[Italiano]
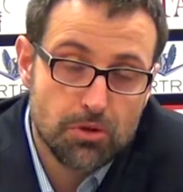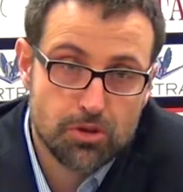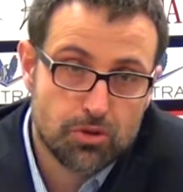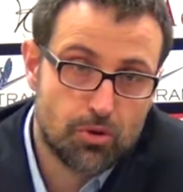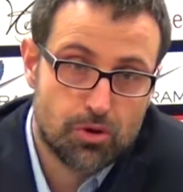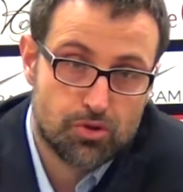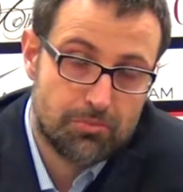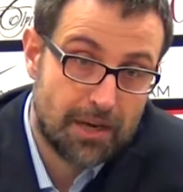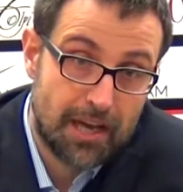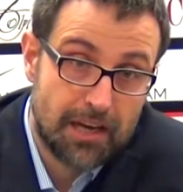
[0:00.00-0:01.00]
discorso,
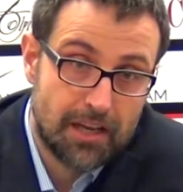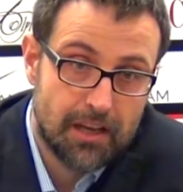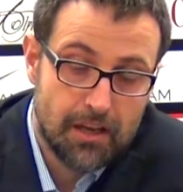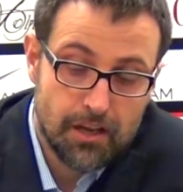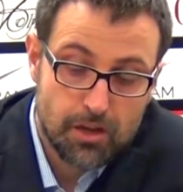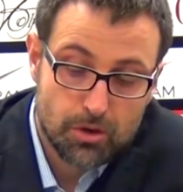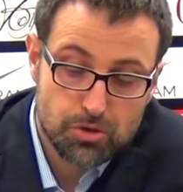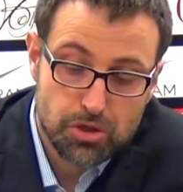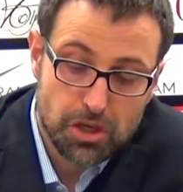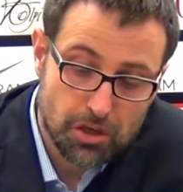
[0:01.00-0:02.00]
magari
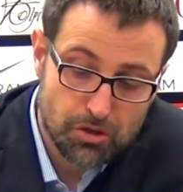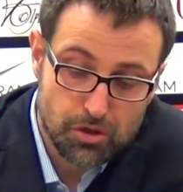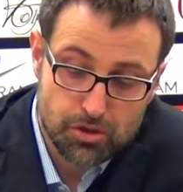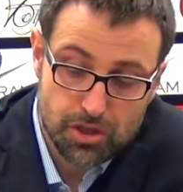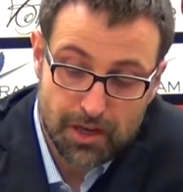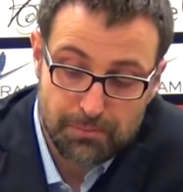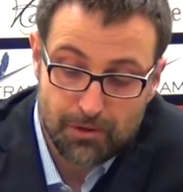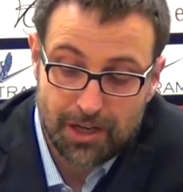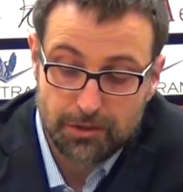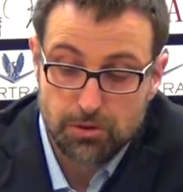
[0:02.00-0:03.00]
così, io, io sarei per
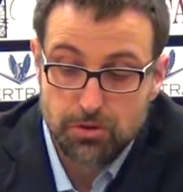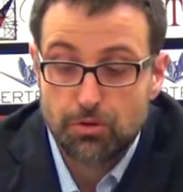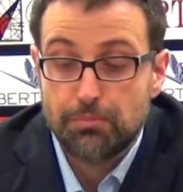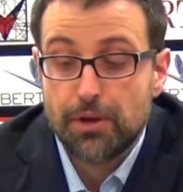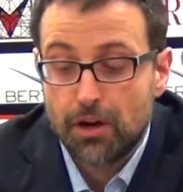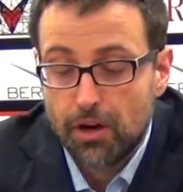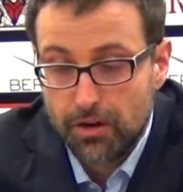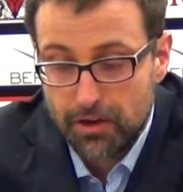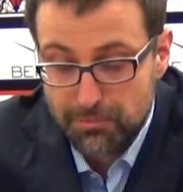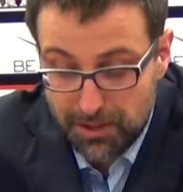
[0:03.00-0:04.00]
un altro discorso,
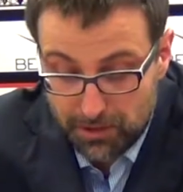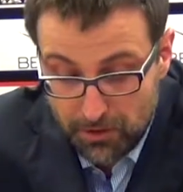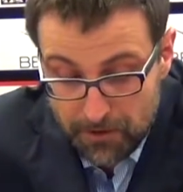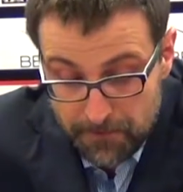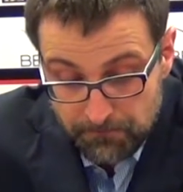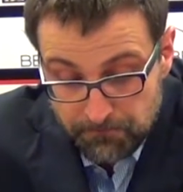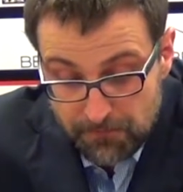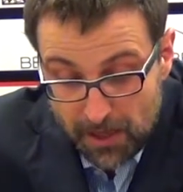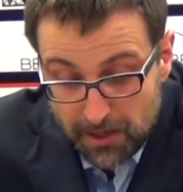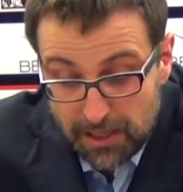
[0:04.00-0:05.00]
però, ripeto,
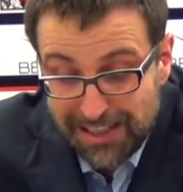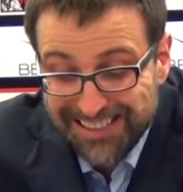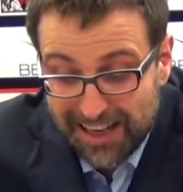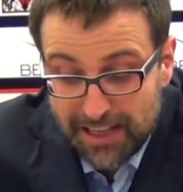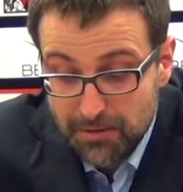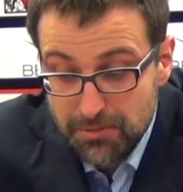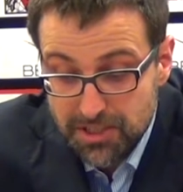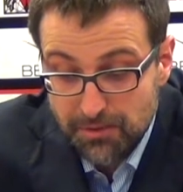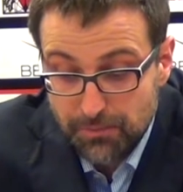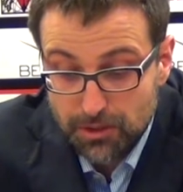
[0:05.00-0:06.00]
il trend mi
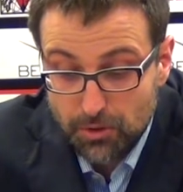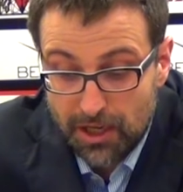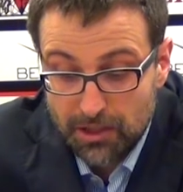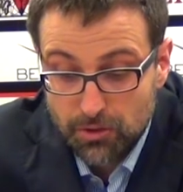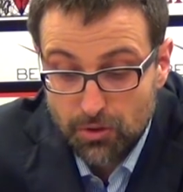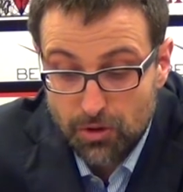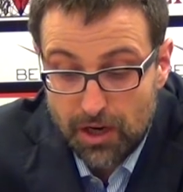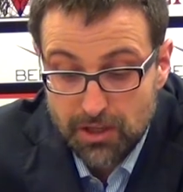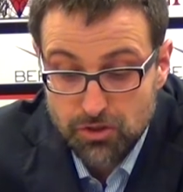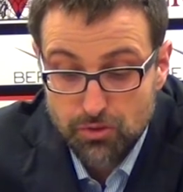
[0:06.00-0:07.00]
sembra tornato
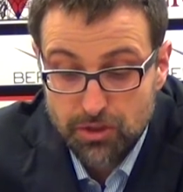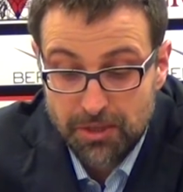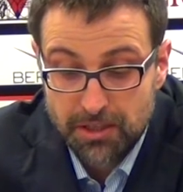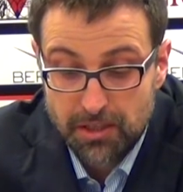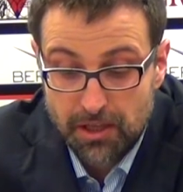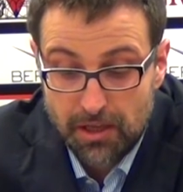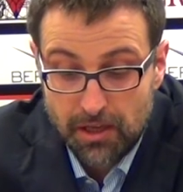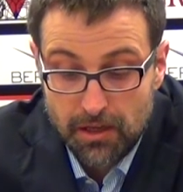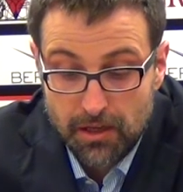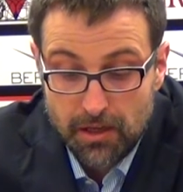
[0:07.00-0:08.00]

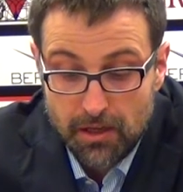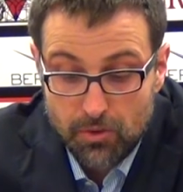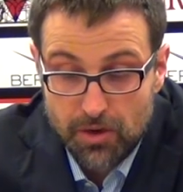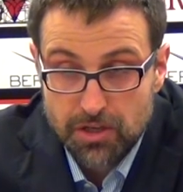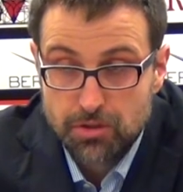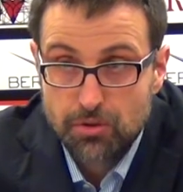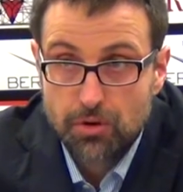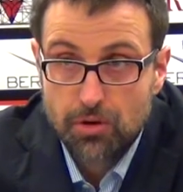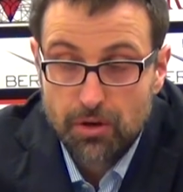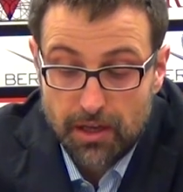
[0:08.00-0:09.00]
assolutamente
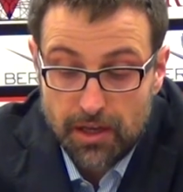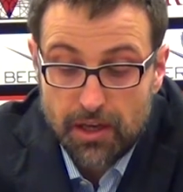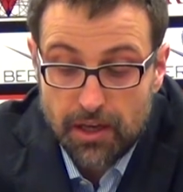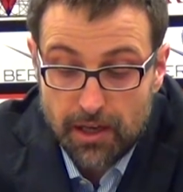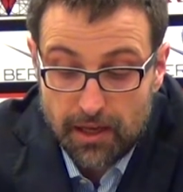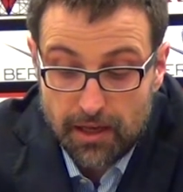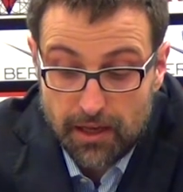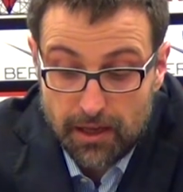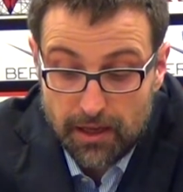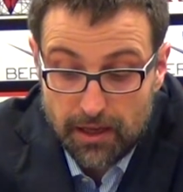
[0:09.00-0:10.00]
questo
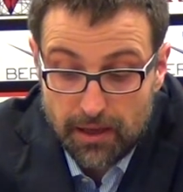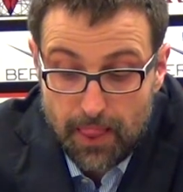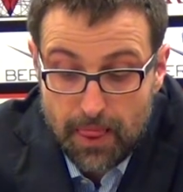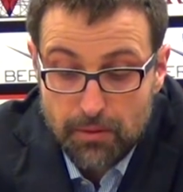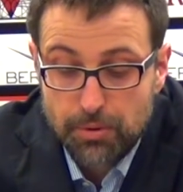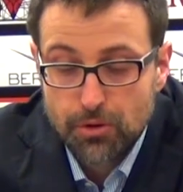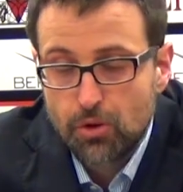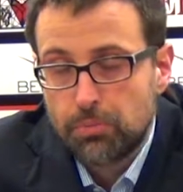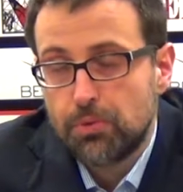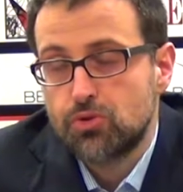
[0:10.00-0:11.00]
e poi
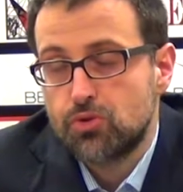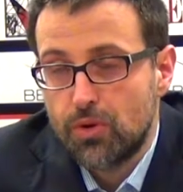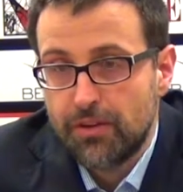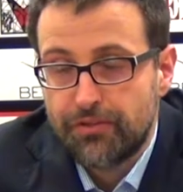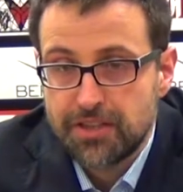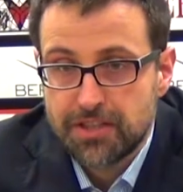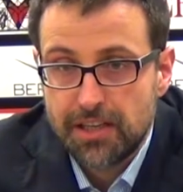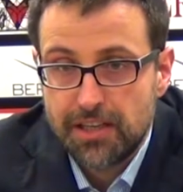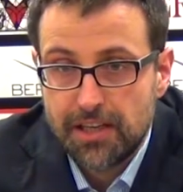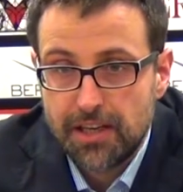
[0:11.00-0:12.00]
dopo su quei
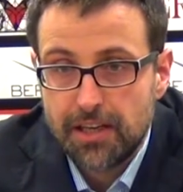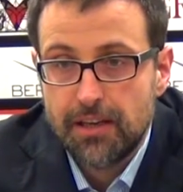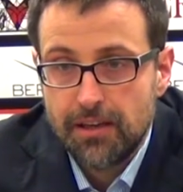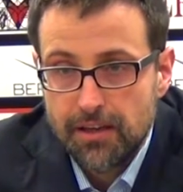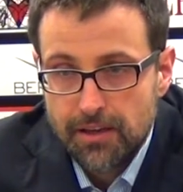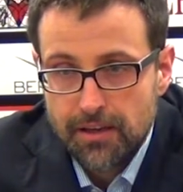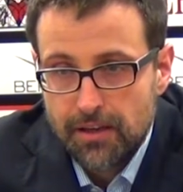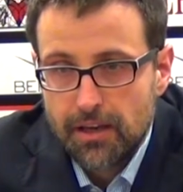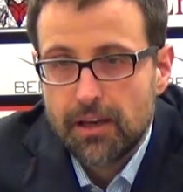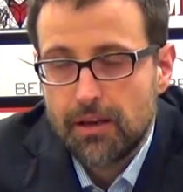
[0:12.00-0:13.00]
fischi lì
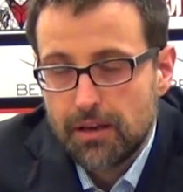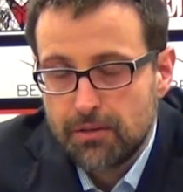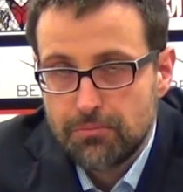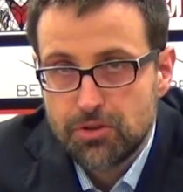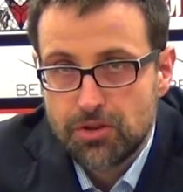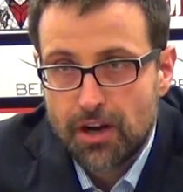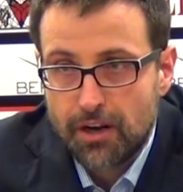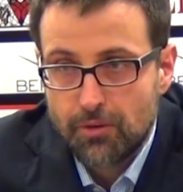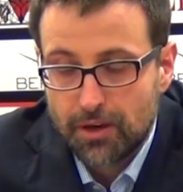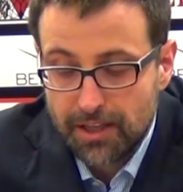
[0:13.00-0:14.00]
bisognerà
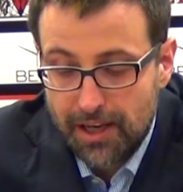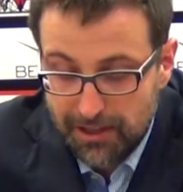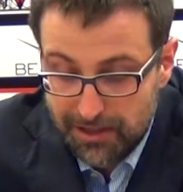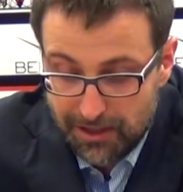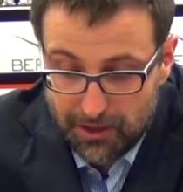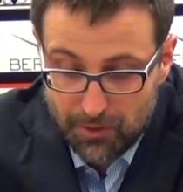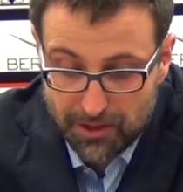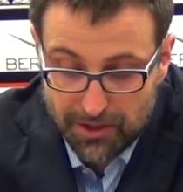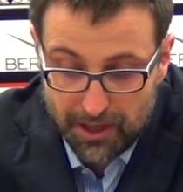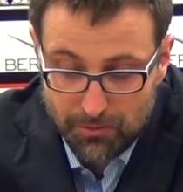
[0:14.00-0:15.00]
riguardarli, li
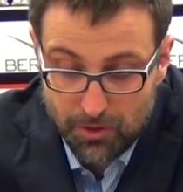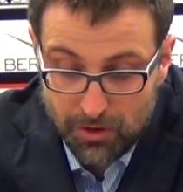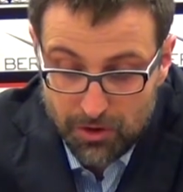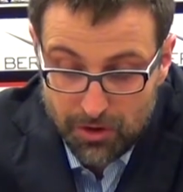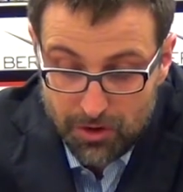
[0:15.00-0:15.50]
riguarderemo